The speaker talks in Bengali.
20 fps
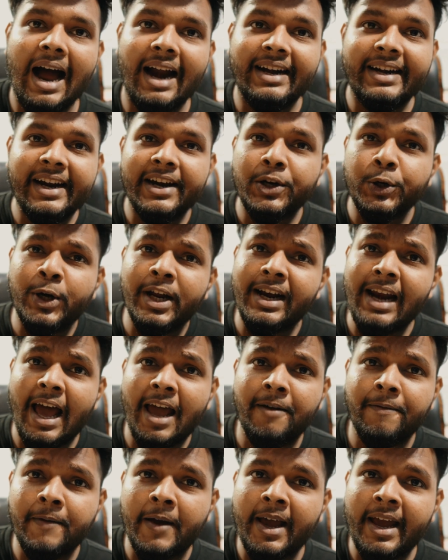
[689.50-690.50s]
আর ডে টু ডে
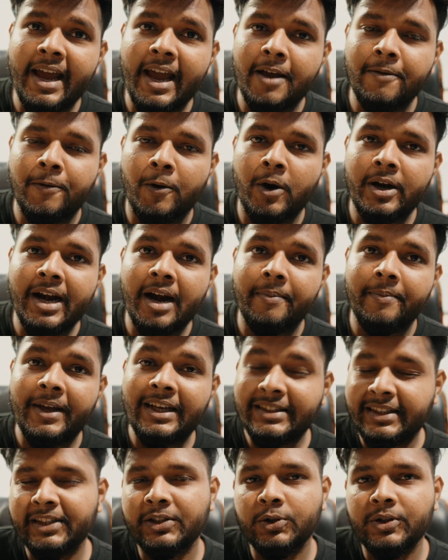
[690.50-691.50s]
লাইফে এই ফোনটার
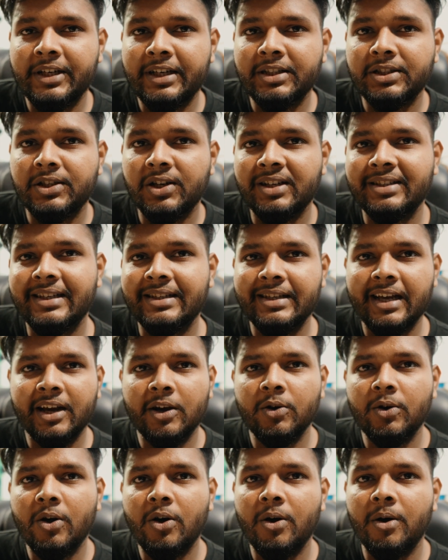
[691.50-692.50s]
বেশ কিছু জিনিস রয়েছে
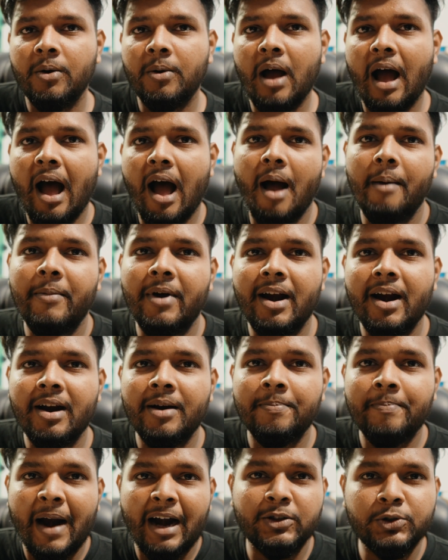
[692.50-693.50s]
যেগুলো আমার
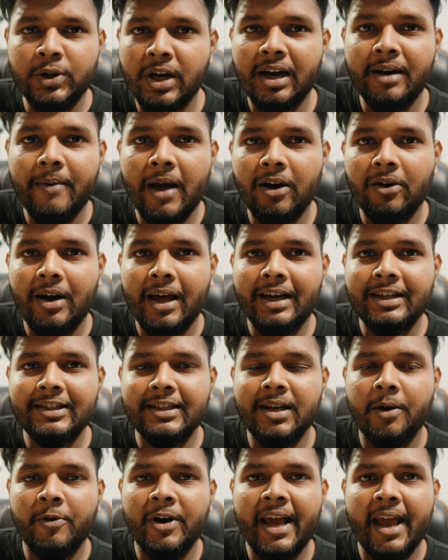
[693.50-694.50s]
পার্সোনালি ভালো লাগছে
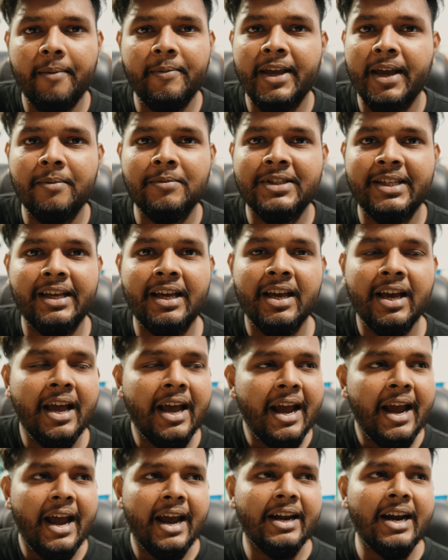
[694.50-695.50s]
যেমন এমইএমসি e
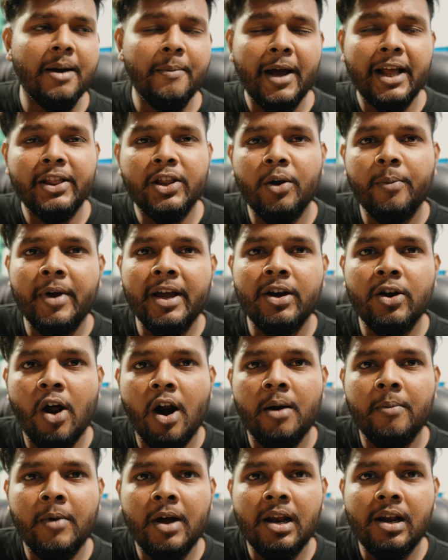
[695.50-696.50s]
এটার মাধ্যমে
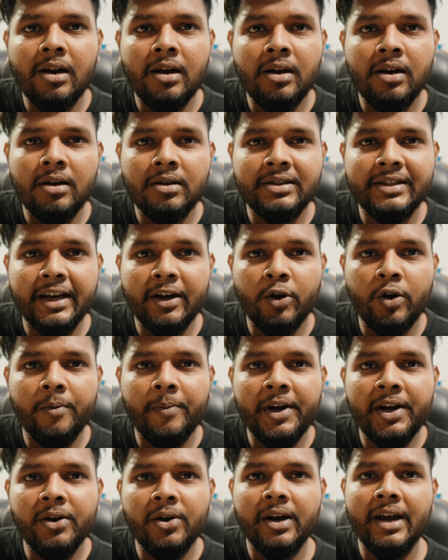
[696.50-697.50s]
নর্মাল যে কোনো
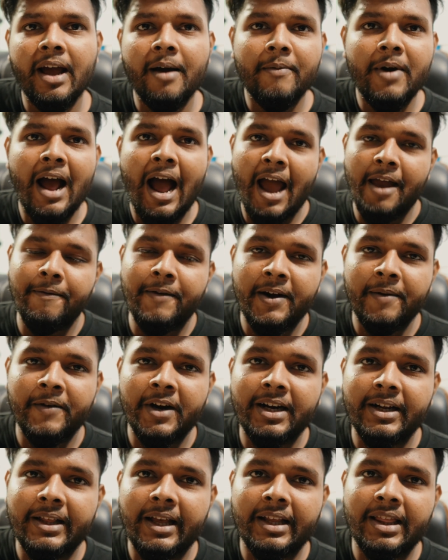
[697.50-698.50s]
ভিডিওকে আমরা হাই ফ্রেম
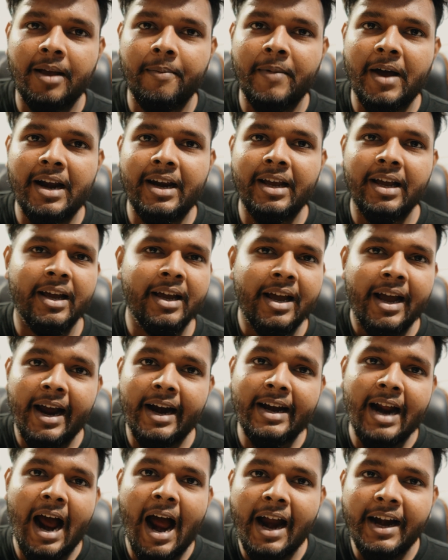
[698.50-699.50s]
রেটে দেখতে পারি
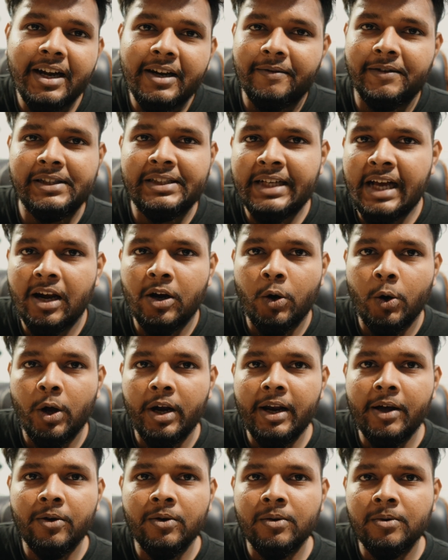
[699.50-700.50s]
এটা আর্টিফিশিয়াল
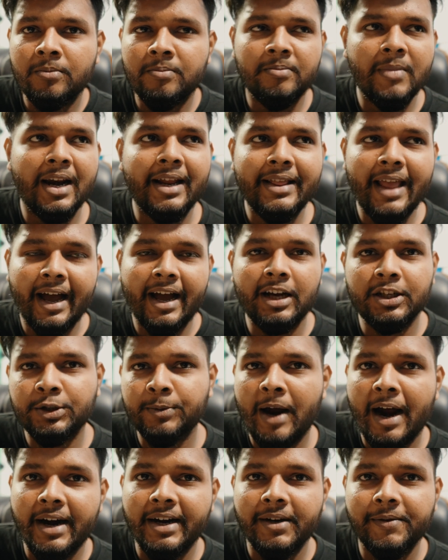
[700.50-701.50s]
হলেও মানে দেখার
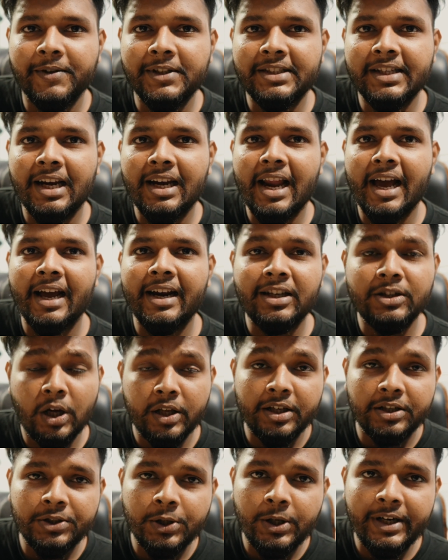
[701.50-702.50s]
সময় আর্টিফিশিয়াল লাগে না
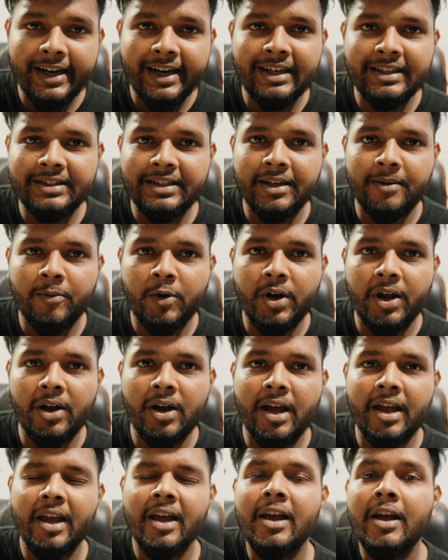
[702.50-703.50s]
যথেষ্ট রিয়েলিস্টিক মনে
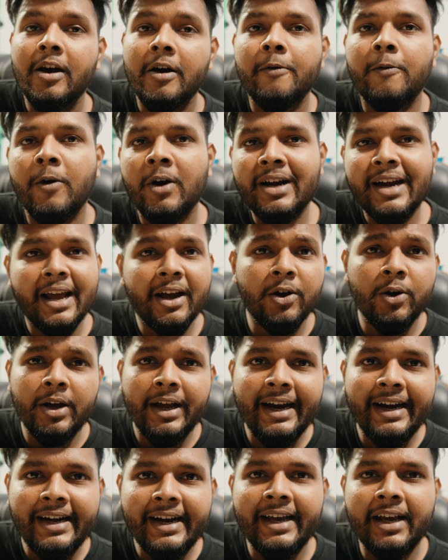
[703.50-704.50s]
হয় ফোনটায় কোনো
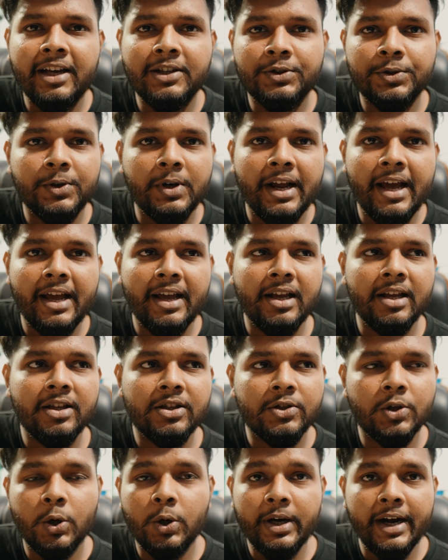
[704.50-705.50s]
হিটিং ইস্যু নেই
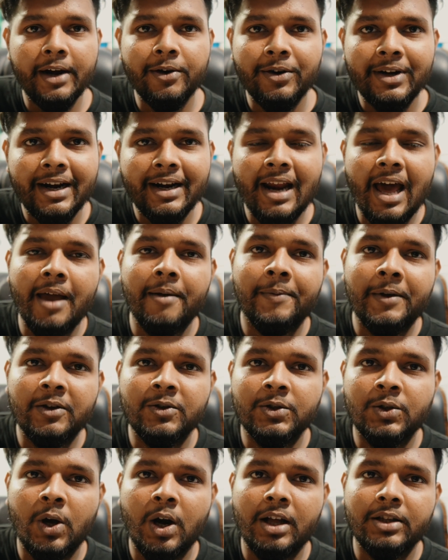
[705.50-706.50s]
সো ডে টু ডে লাইফ
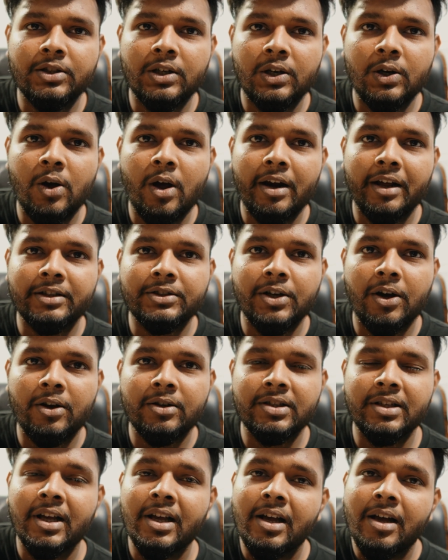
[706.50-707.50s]
ইউজ করার জন্য অনেক
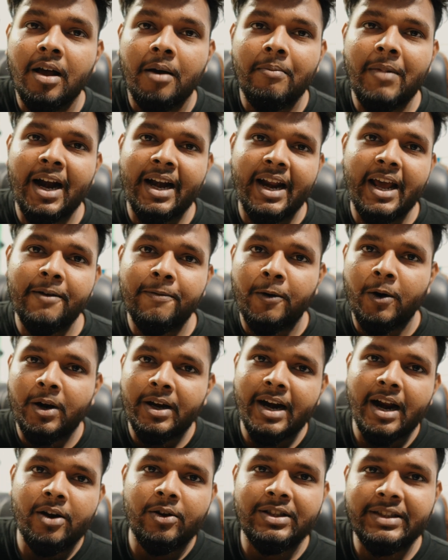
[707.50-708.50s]
সহজ বাট এই
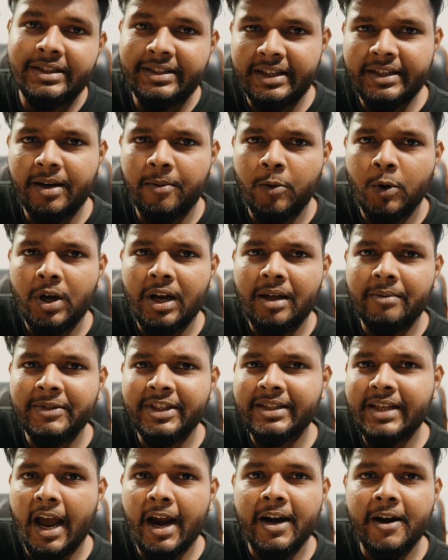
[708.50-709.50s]
ফোনটার ওই যে যেটা বললাম
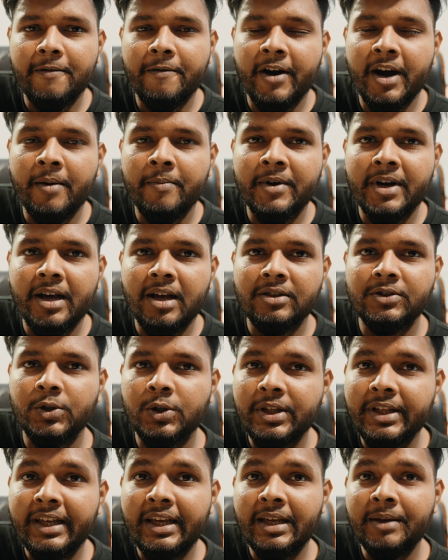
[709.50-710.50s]
যে সাইডের ফ্রেমটা
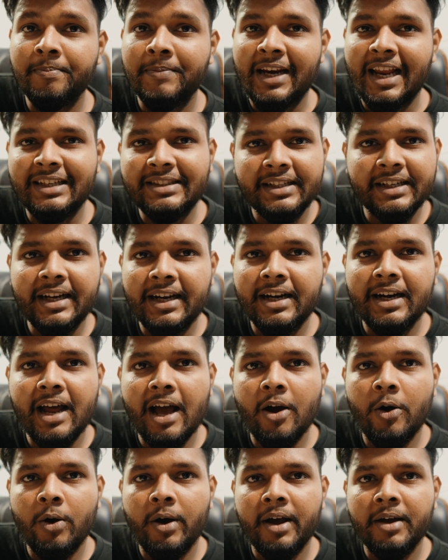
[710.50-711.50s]
যদি প্লাস্টিকের
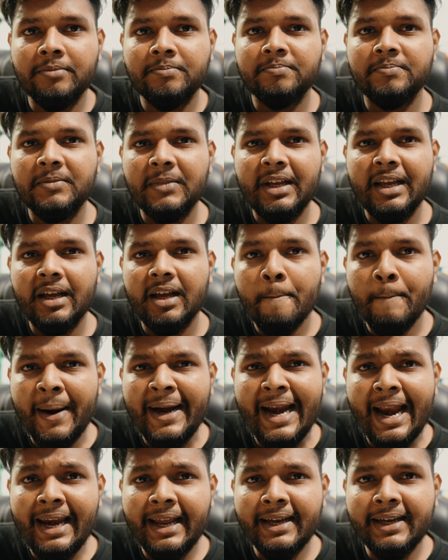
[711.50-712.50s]
না হয়ে
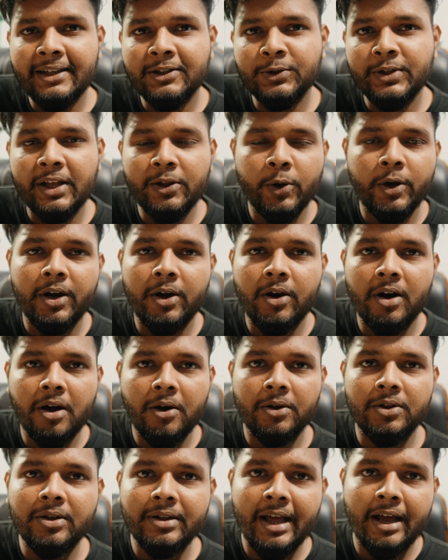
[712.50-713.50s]
মেটালিক কিছু দিয়ে তৈরি করা
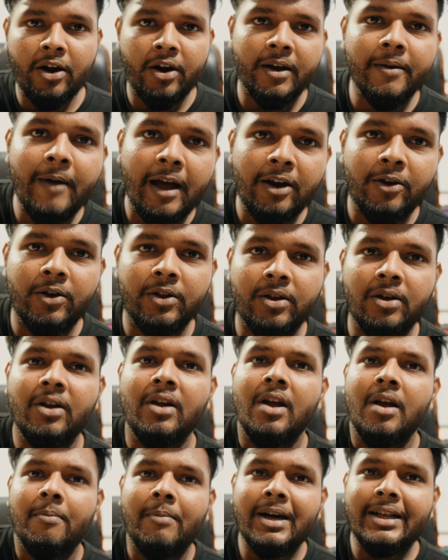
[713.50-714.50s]
হতো দেন অনেক ভালো হতো
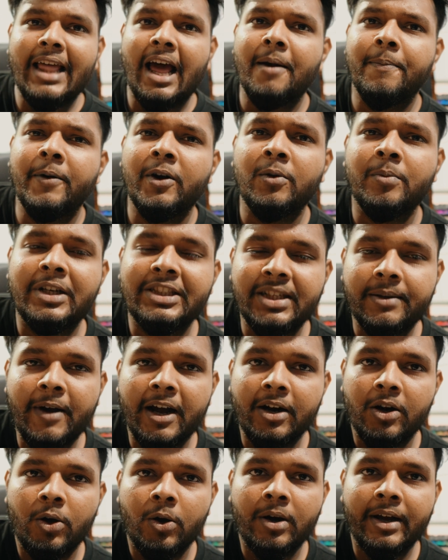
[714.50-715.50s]
বাট তারপরেও
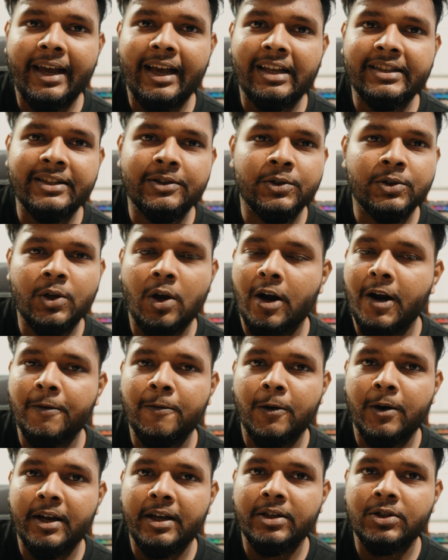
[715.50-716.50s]
বেশিরভাগ লোক কেস ইউজ করে
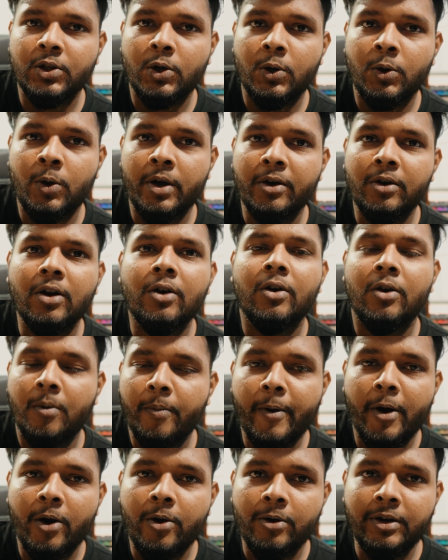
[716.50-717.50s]
ফোনে সো ওইগুলো কোনো
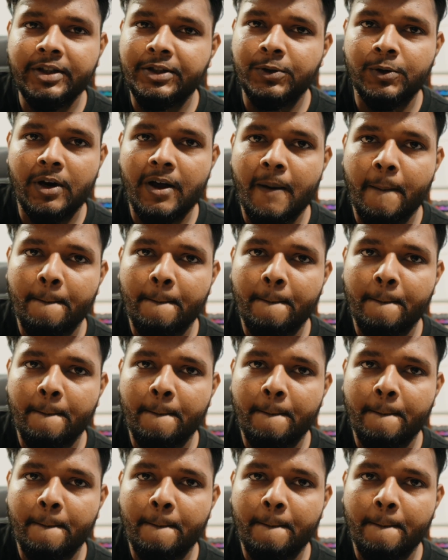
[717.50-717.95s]
বড় ইস্যু না